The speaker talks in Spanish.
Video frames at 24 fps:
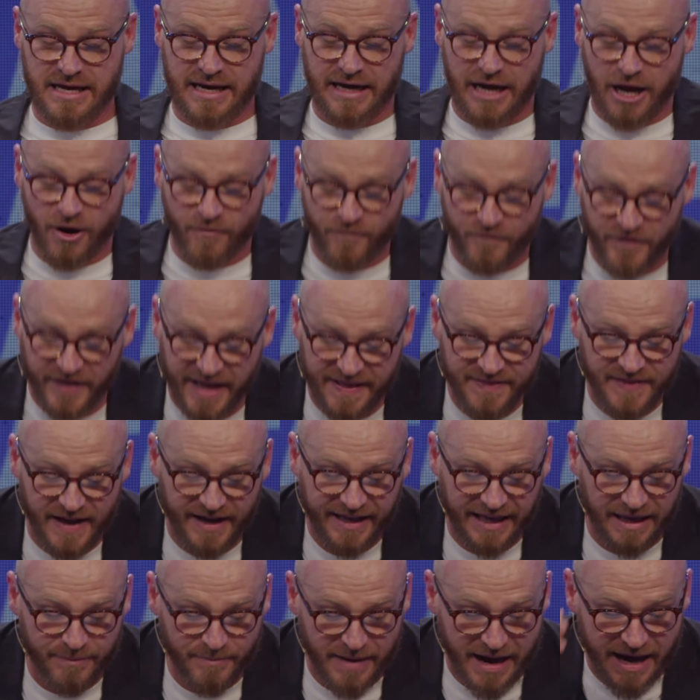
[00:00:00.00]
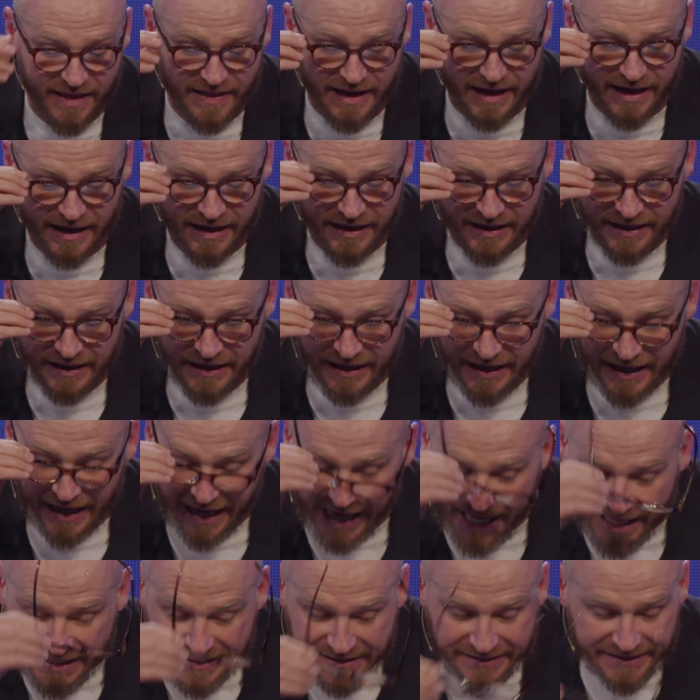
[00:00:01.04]
la ofrenda quemada
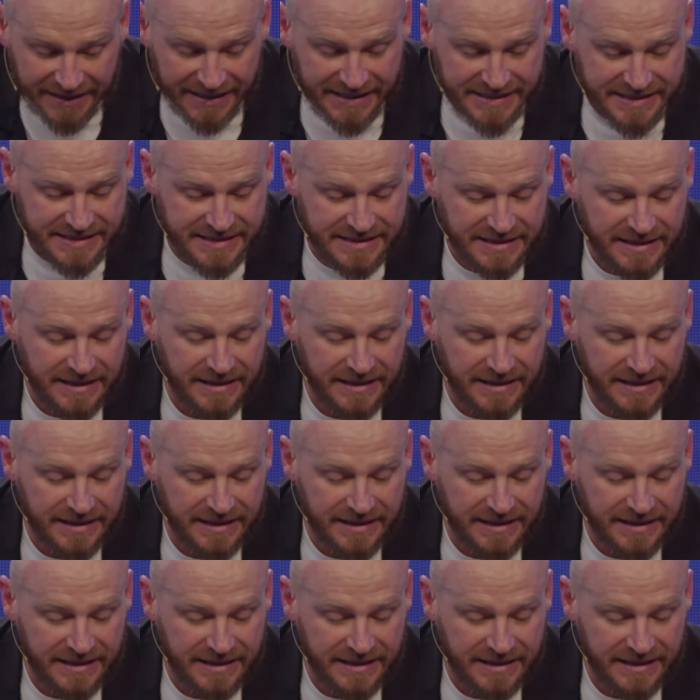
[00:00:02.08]
antes